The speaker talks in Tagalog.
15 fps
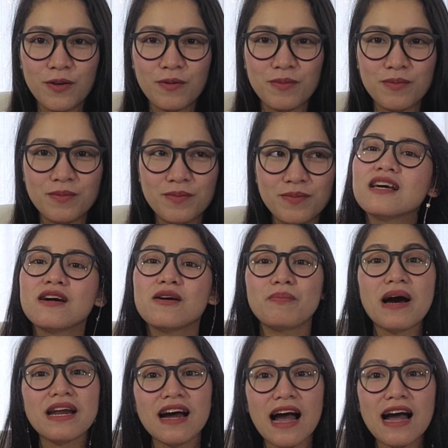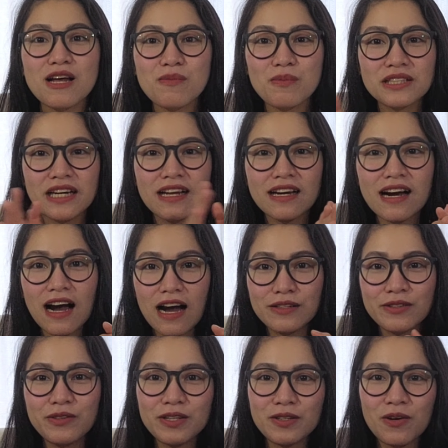loob para kala mo talagang
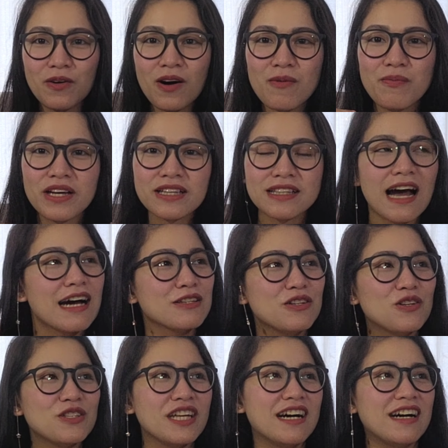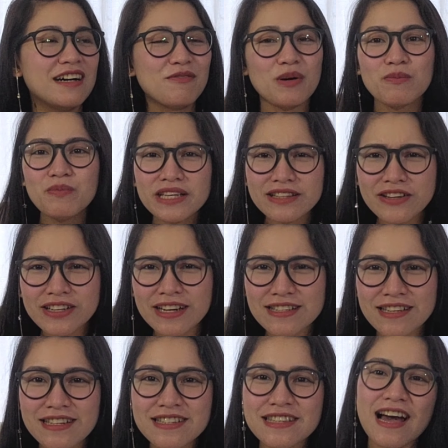ano eh, no, apektado na may
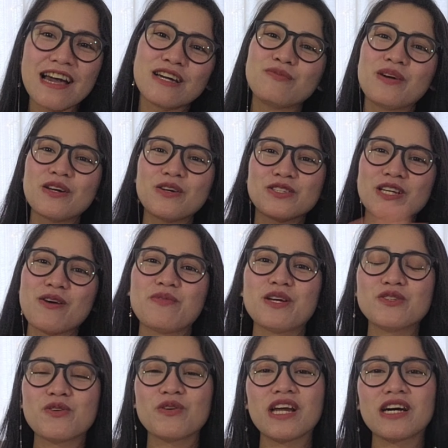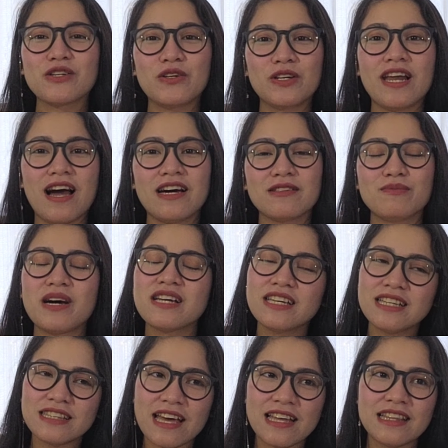bitterness inside. Pero syempre, joke lang yun lahat. Pun
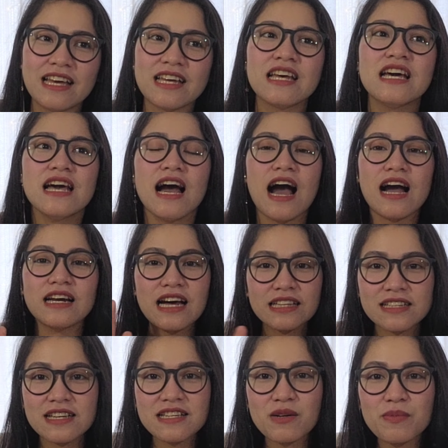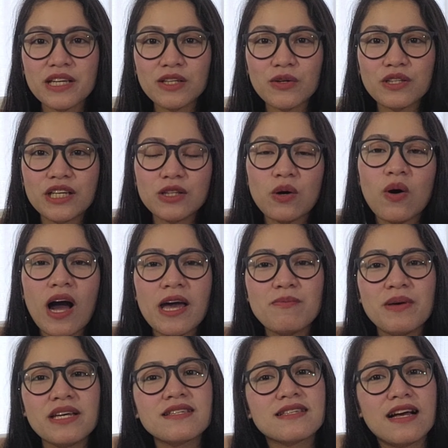intended. Ang lahat ng sasabihin ko dito ay
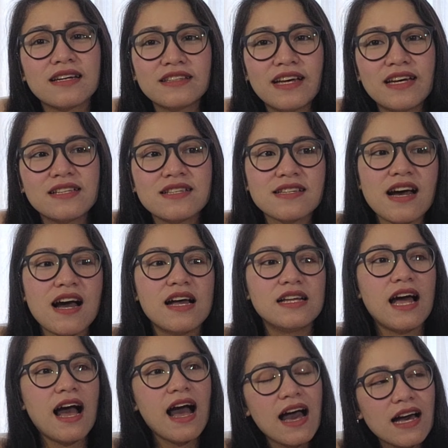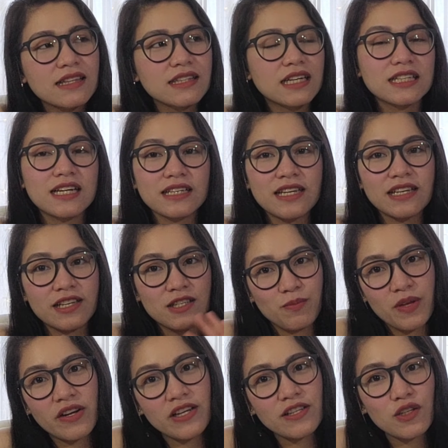based lang din sa lahat ng naging
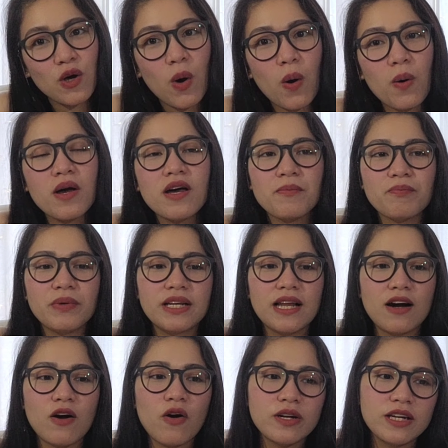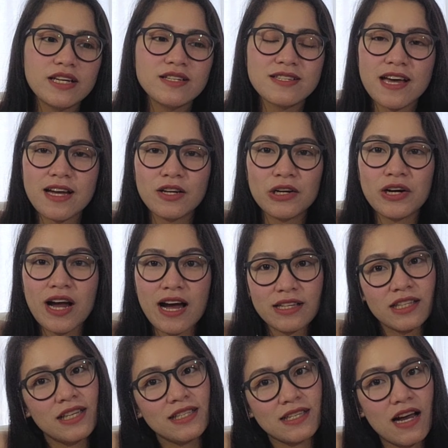experience ko bilang online seller
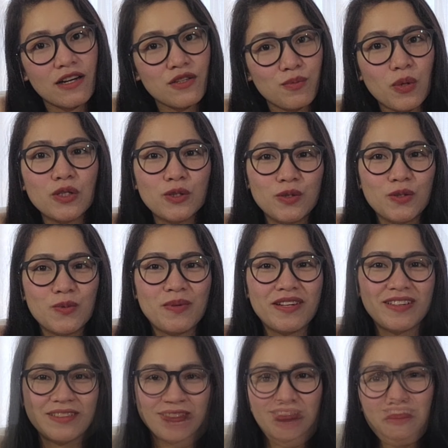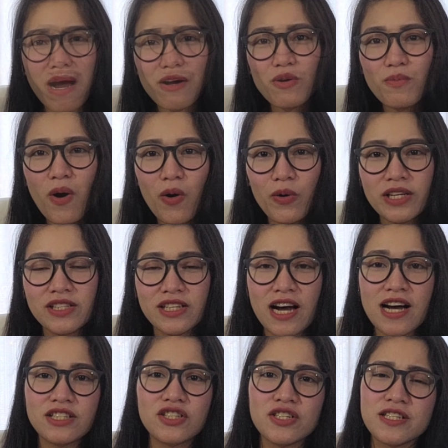at isang small YouTuber. Syempre, bago mo ako
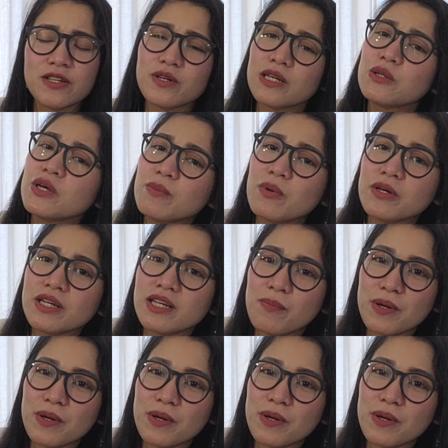i-judge, siguraduhin mo na